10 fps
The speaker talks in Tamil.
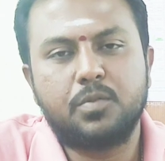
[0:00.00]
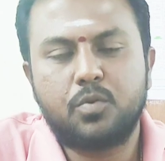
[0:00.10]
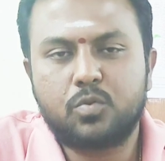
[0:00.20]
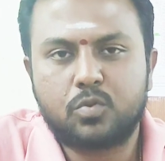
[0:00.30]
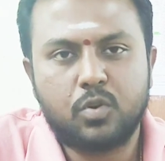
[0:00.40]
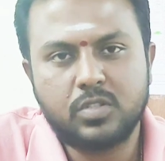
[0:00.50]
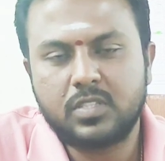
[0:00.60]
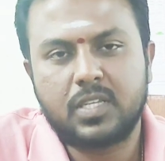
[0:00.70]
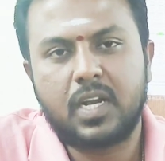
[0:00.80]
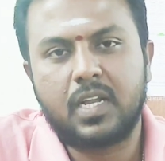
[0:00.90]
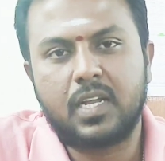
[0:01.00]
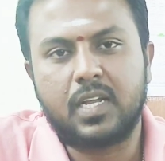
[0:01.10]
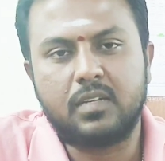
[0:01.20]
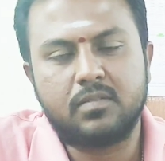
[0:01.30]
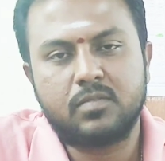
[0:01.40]
இது வந்து ஒரு கோர்ஸ் தானே
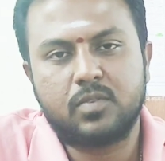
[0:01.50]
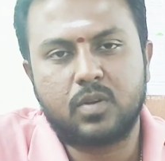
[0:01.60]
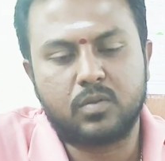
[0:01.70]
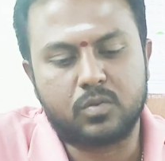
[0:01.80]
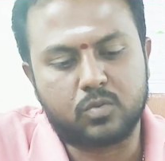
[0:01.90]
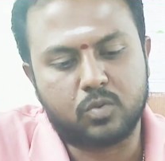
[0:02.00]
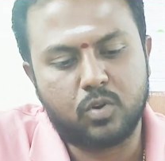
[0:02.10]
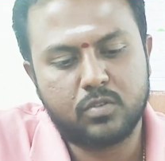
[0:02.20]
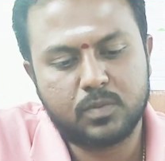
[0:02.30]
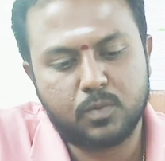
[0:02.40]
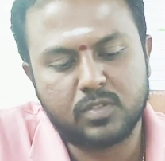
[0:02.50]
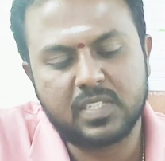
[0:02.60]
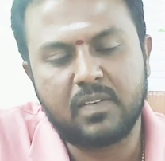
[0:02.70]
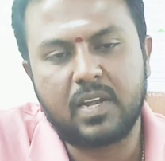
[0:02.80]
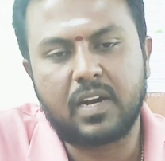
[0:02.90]
ஸோ அது கோர்ஸ்
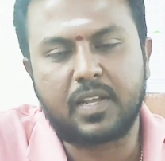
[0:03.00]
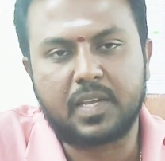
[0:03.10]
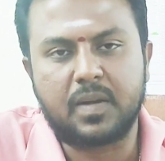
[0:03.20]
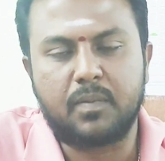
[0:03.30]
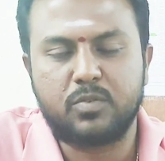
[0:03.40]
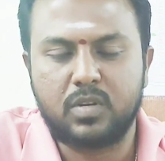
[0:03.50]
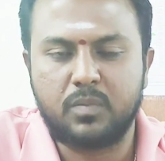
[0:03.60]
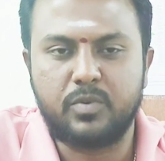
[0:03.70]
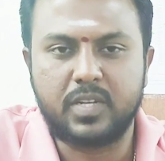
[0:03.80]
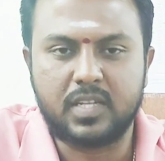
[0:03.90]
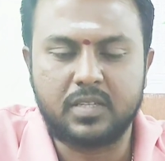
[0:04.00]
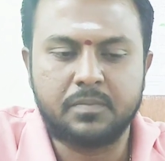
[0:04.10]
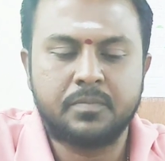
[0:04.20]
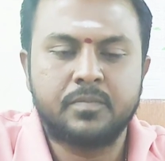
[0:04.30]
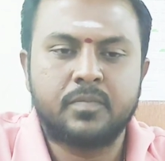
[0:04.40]
முடித்தா வேலை கிடைக்கும் அப்படின்னு சொல்ல முடியாது
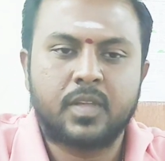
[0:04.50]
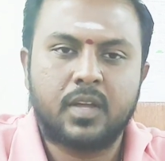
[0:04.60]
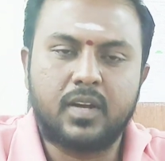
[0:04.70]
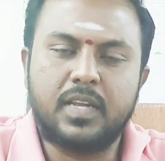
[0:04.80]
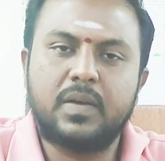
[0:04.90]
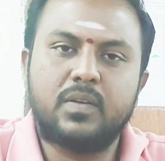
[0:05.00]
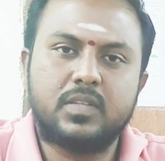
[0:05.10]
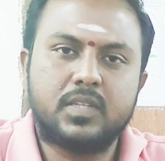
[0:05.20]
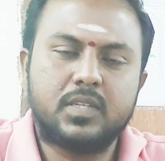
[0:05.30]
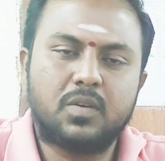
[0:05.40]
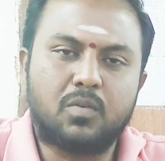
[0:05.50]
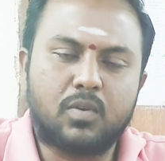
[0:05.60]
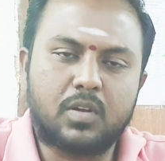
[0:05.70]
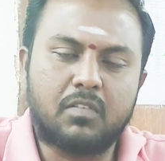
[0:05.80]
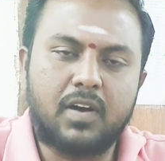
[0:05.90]
நீங்கள் வந்து
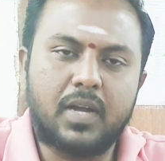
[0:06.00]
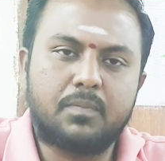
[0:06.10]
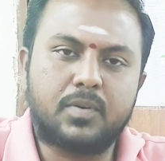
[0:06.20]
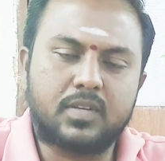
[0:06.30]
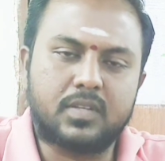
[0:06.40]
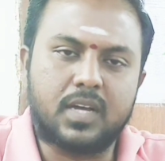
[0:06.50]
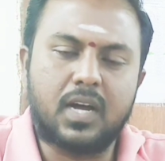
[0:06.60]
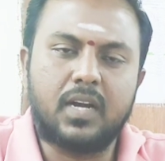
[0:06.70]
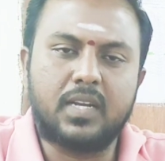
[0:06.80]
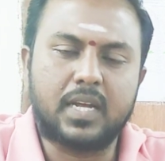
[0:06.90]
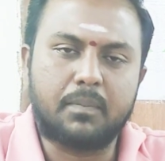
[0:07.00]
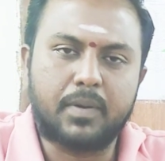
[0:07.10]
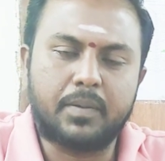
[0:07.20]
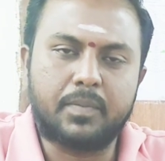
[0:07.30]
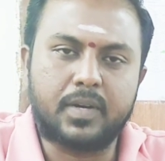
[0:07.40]
உங்களுக்கு வாய்ப்பு இருந்தால் நீங்கள்
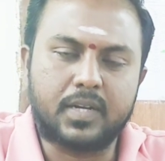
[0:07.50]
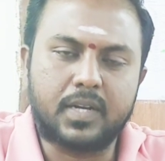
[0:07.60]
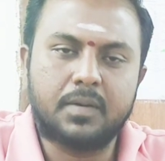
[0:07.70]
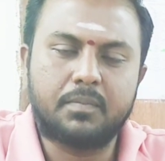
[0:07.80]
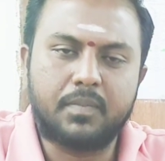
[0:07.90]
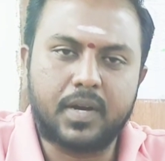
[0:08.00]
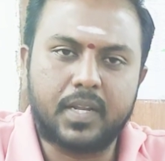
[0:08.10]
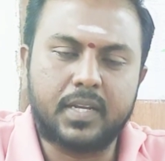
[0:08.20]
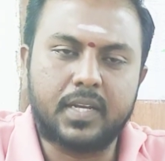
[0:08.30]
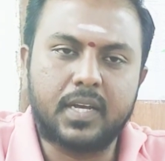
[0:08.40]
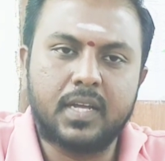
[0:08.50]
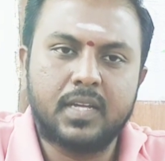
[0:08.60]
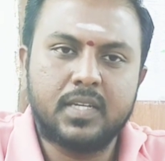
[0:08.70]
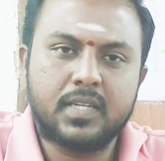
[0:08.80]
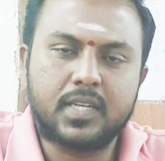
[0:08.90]
அப்ளை பண்ணுங்கள் படிங்க
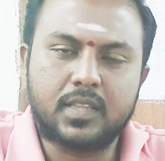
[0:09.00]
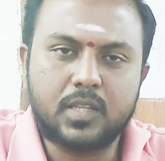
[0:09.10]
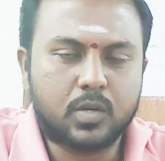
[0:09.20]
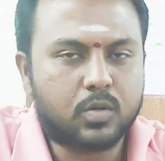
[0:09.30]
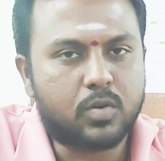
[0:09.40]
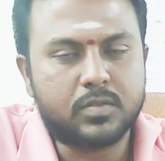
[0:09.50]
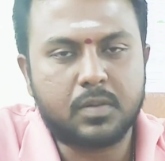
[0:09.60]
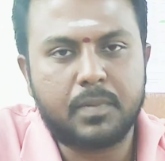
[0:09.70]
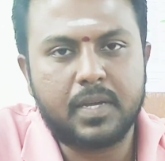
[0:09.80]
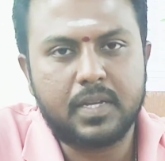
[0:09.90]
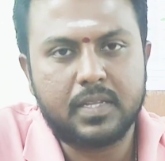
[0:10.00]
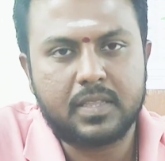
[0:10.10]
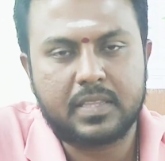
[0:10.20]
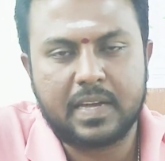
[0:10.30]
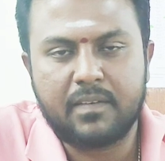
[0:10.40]
எந்த கோர்ஸுமே
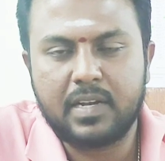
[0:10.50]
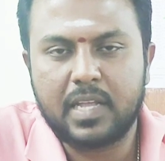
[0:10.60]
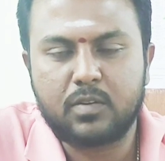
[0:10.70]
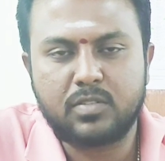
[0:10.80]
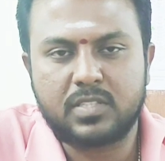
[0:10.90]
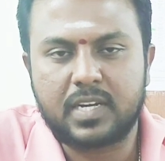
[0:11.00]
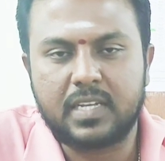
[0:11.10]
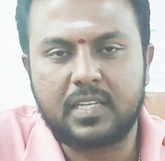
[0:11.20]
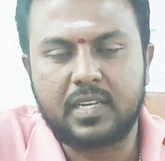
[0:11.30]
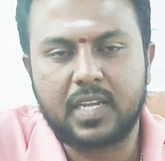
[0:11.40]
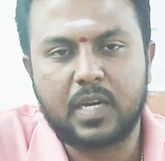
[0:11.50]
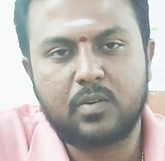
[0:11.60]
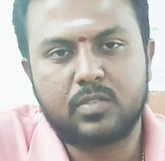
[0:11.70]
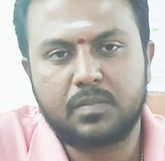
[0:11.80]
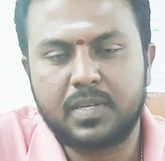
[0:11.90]
தேவையில்லாத கோர்ஸ் கிடையாது எல்லா
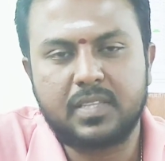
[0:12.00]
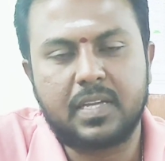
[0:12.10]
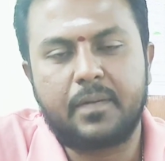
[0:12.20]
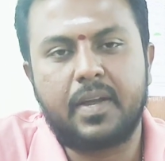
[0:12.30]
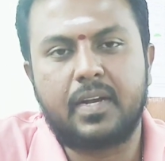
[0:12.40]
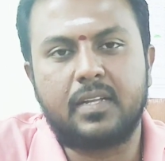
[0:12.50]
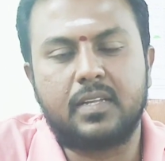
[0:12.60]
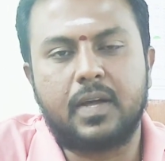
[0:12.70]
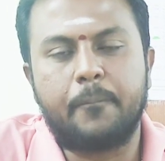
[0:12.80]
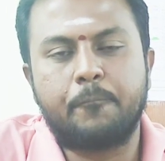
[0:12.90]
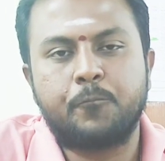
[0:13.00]
கோர்ஸுமே தேவையானதுதான்